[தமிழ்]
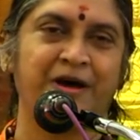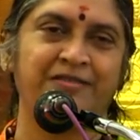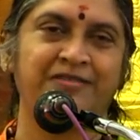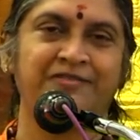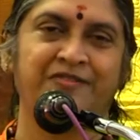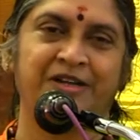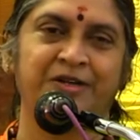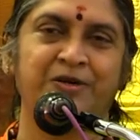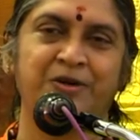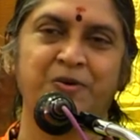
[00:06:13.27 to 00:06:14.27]
பார்த்து
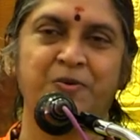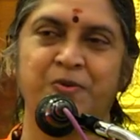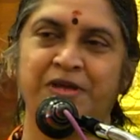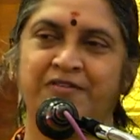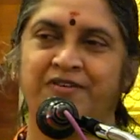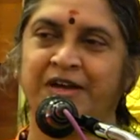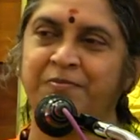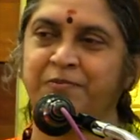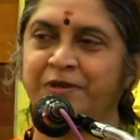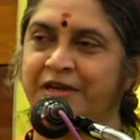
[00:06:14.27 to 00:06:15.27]
வளர்க்கக்கூடிய
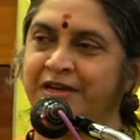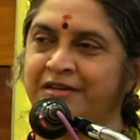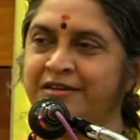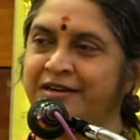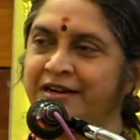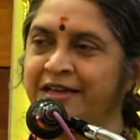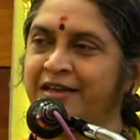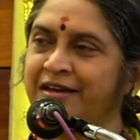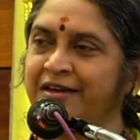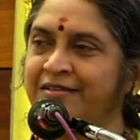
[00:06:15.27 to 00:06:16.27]
வாய்ப்பு எனக்கு
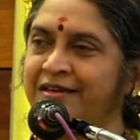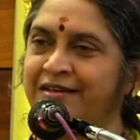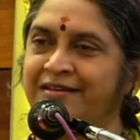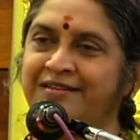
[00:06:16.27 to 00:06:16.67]
கிடைக்காதா